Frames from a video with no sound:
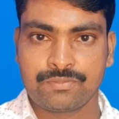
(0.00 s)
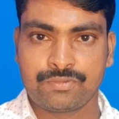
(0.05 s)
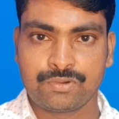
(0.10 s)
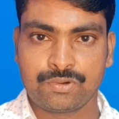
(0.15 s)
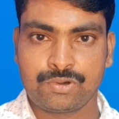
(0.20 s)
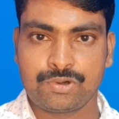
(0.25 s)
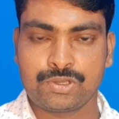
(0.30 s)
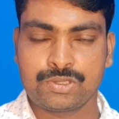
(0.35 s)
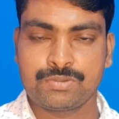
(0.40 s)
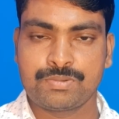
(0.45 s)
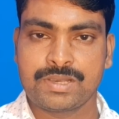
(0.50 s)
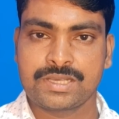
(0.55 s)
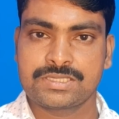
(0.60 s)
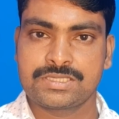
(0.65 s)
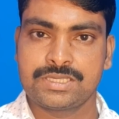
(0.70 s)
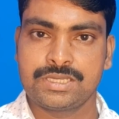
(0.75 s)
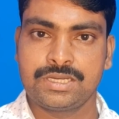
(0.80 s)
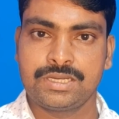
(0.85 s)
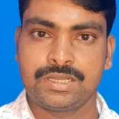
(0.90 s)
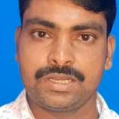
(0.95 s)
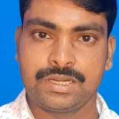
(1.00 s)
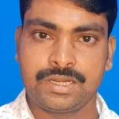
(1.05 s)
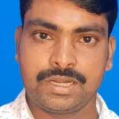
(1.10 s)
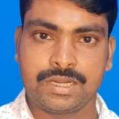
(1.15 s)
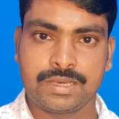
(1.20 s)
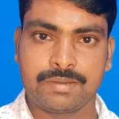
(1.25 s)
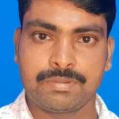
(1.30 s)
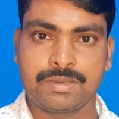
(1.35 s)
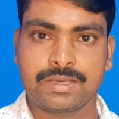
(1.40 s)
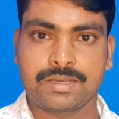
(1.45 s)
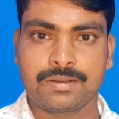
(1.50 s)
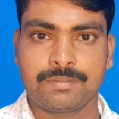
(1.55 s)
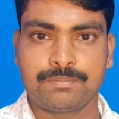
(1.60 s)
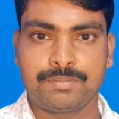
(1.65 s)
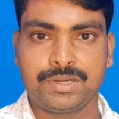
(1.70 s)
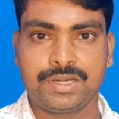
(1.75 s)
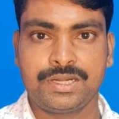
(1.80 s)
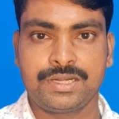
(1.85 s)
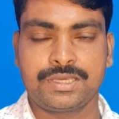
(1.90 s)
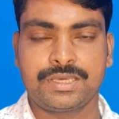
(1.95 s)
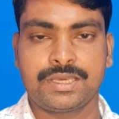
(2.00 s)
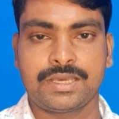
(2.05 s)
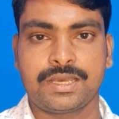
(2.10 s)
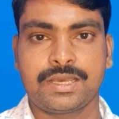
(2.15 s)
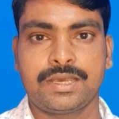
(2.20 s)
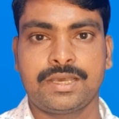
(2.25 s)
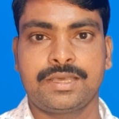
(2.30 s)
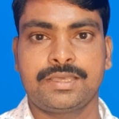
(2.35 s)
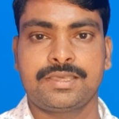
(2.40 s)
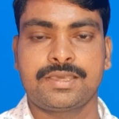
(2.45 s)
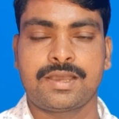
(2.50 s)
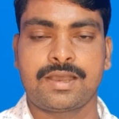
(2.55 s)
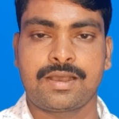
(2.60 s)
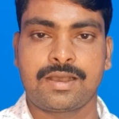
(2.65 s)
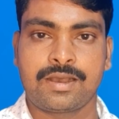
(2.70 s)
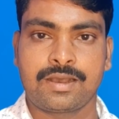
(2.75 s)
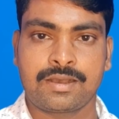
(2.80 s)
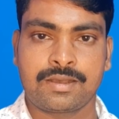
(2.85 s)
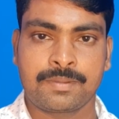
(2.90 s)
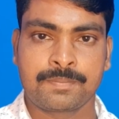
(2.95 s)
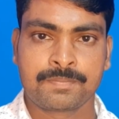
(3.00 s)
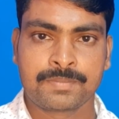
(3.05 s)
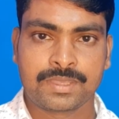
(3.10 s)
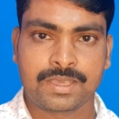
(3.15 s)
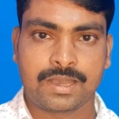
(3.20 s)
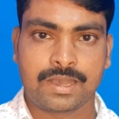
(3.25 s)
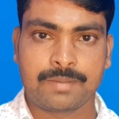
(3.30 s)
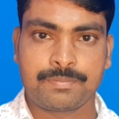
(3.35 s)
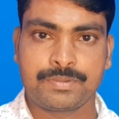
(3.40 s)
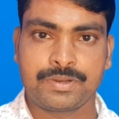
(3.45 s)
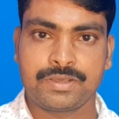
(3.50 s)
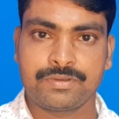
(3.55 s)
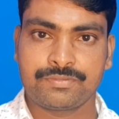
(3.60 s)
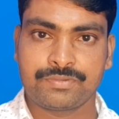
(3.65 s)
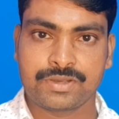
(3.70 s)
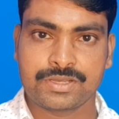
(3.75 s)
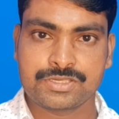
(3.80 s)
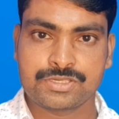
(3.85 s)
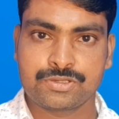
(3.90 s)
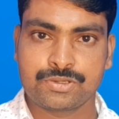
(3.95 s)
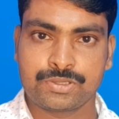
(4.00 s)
फुल डोज वैक्सीन इंडिया में कंप्लीट किया है या आप आपने फर्स्ट